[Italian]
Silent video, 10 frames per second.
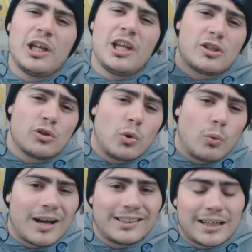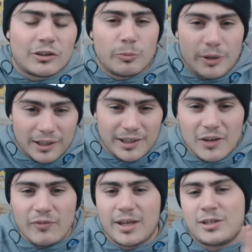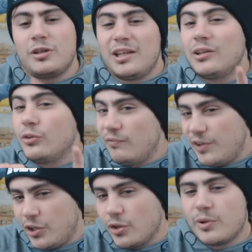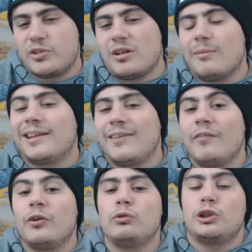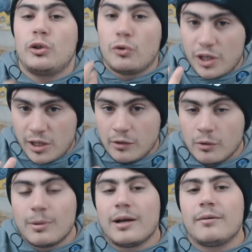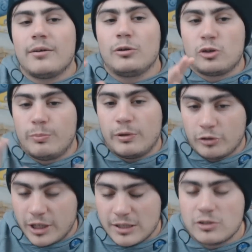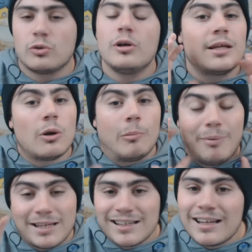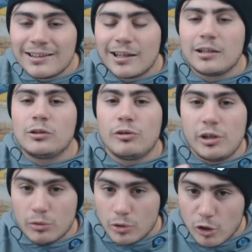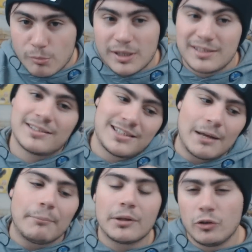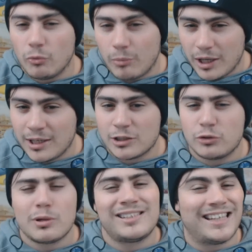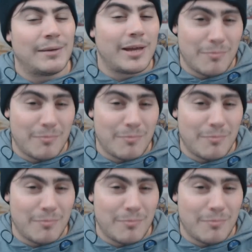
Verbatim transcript: Nini, sono qua intanto per dirvi che sto editando il video e questa è una parte che vi aggiungerò io, ma l'ho scoperto adesso. Sarò presente al Torino Comics sabato e domenica, sono assieme